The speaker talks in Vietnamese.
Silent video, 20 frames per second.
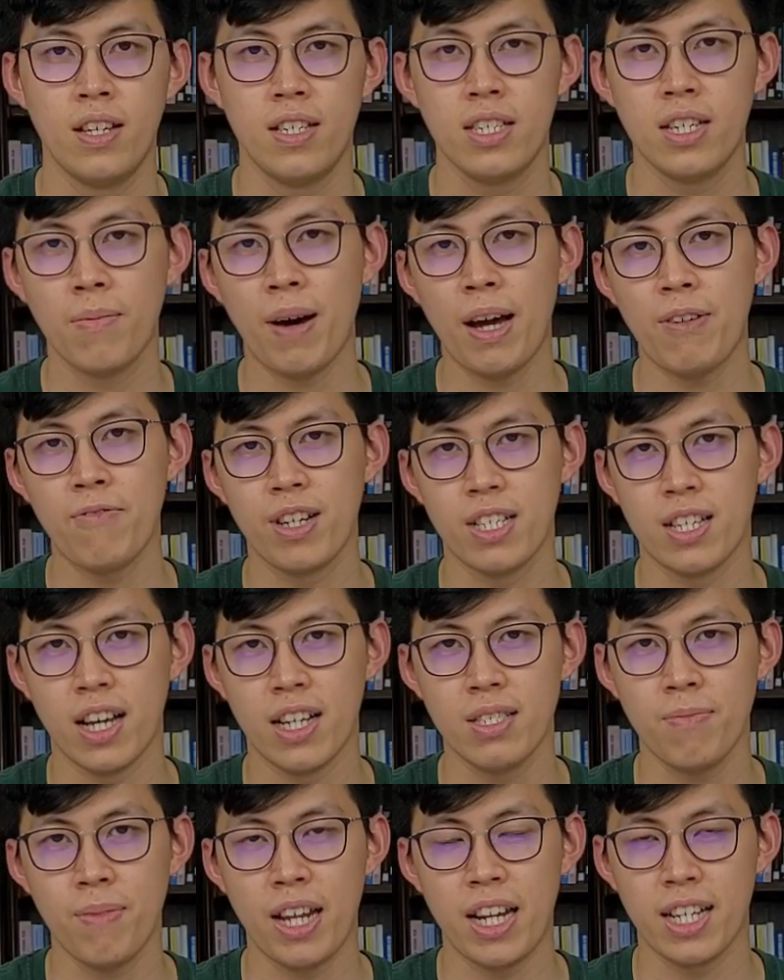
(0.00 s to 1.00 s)
Như các bạn vừa thấy
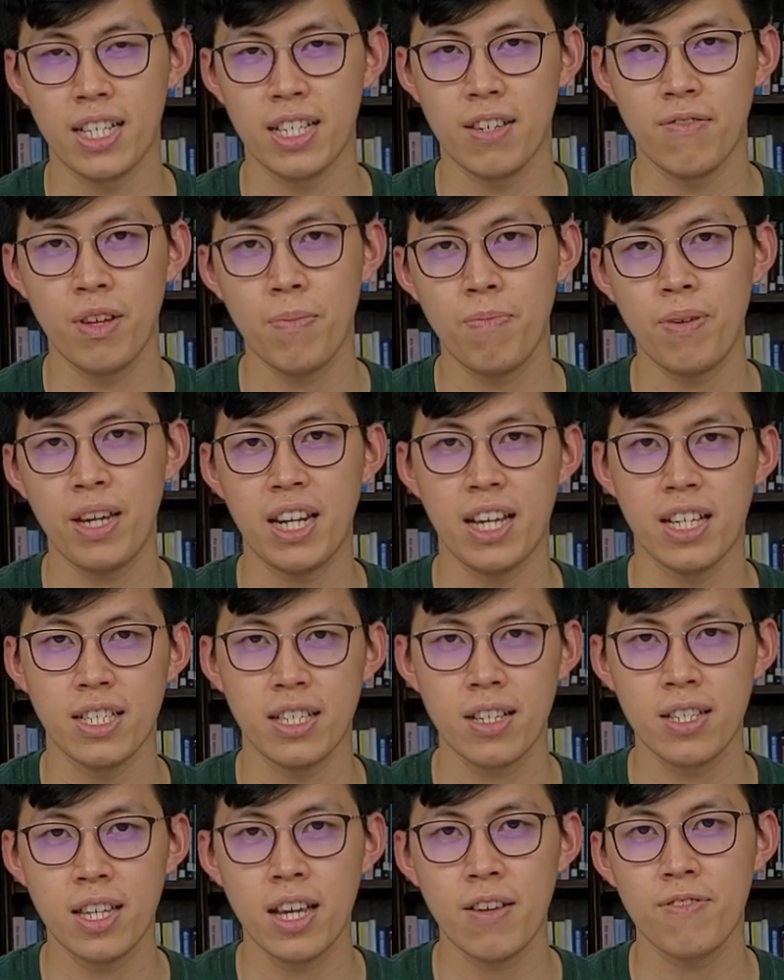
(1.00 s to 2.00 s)
trên màn hình thì viên pin này
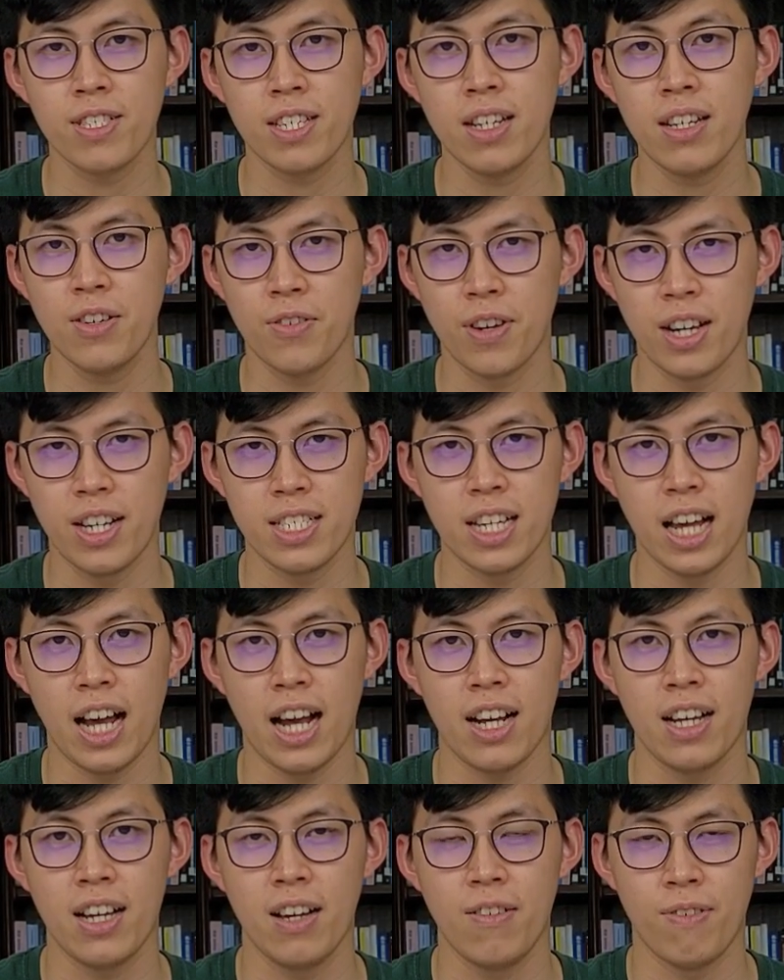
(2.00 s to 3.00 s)
tương thích với rất nhiều hệ sạc
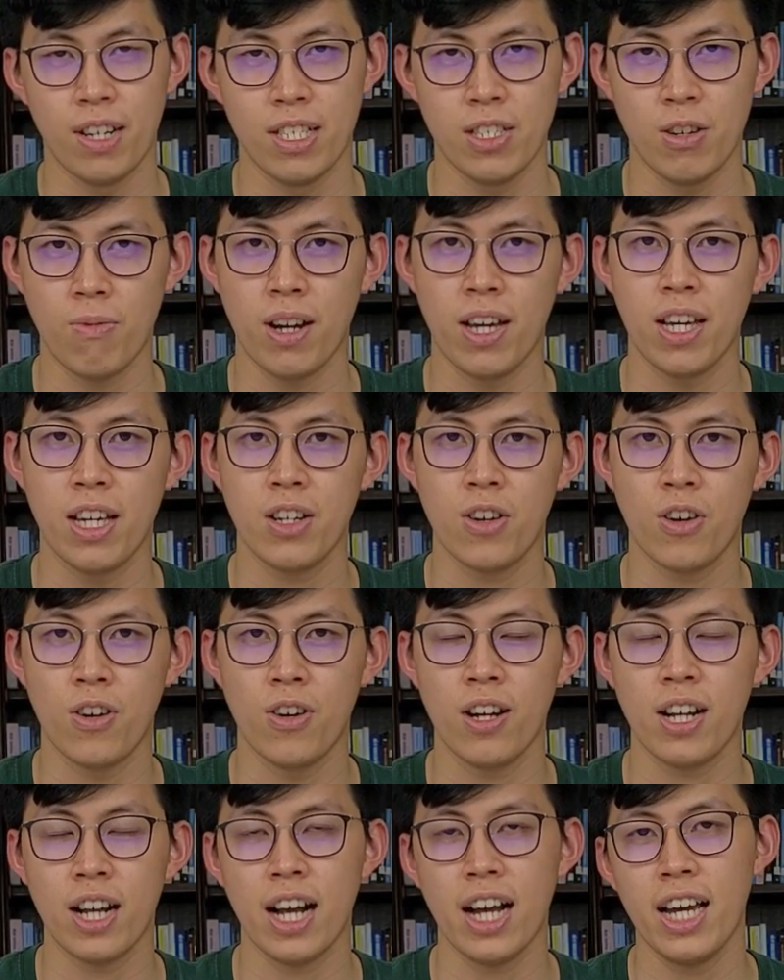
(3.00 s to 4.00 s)
và trong đấy
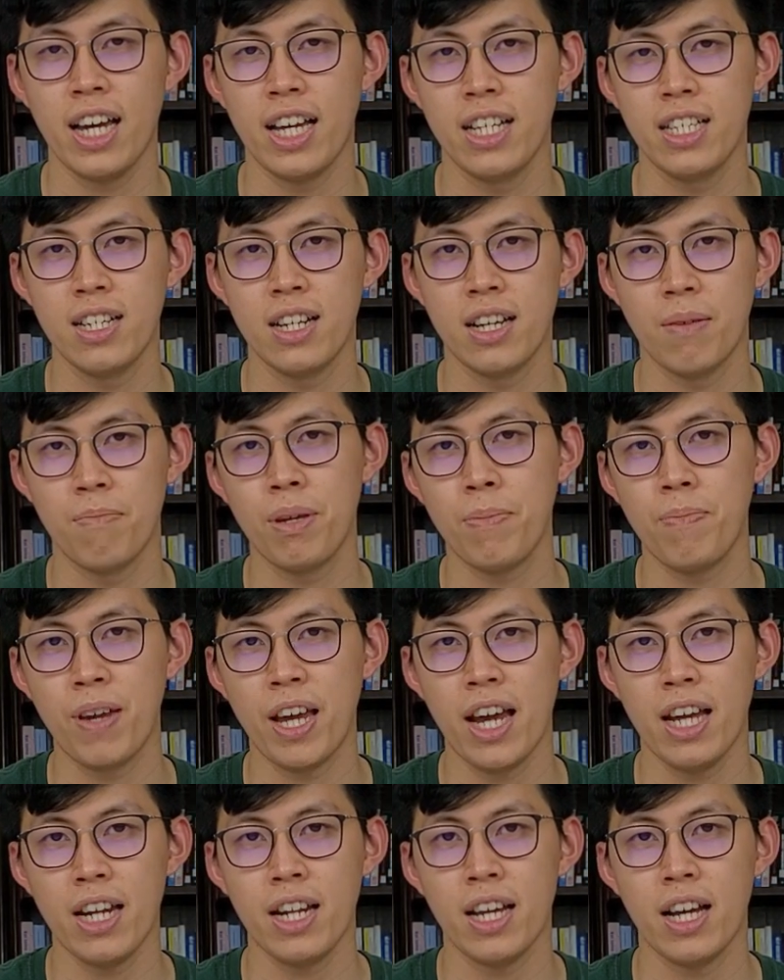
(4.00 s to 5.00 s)
có các hệ như là
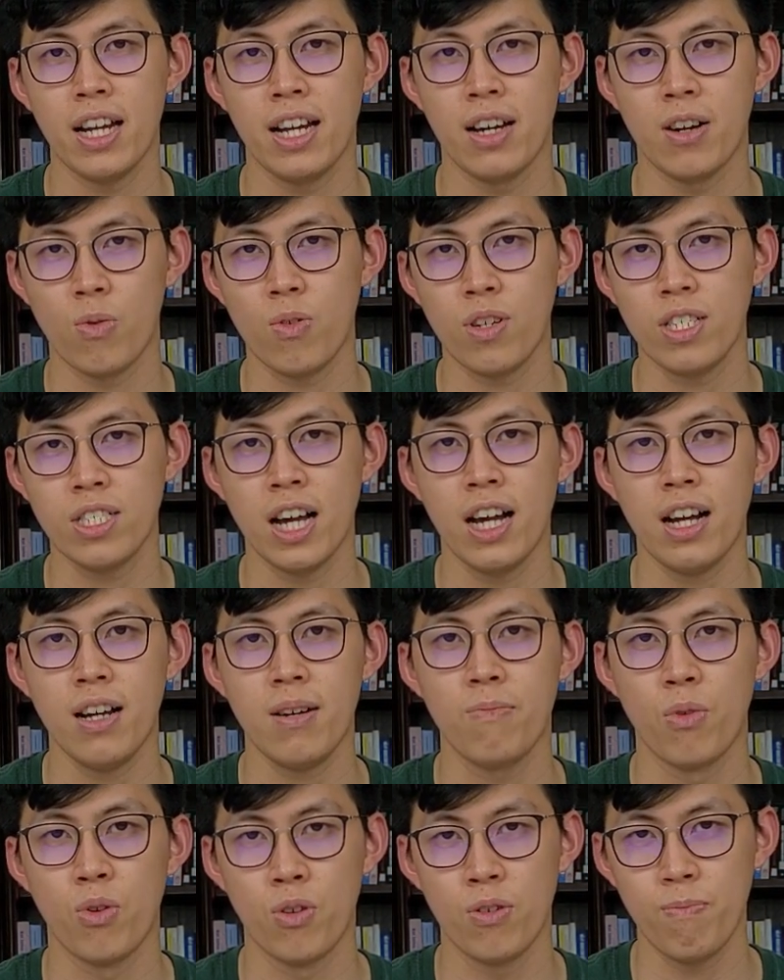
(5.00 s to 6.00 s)
PPS hay là Quick Charge
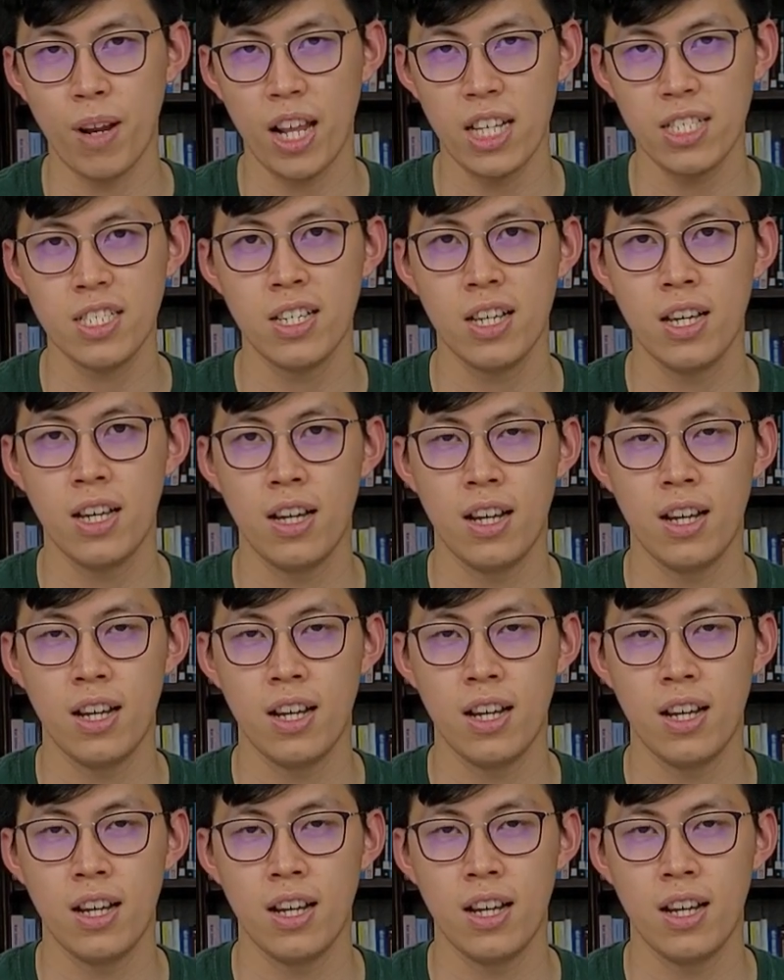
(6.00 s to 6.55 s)
4 Plus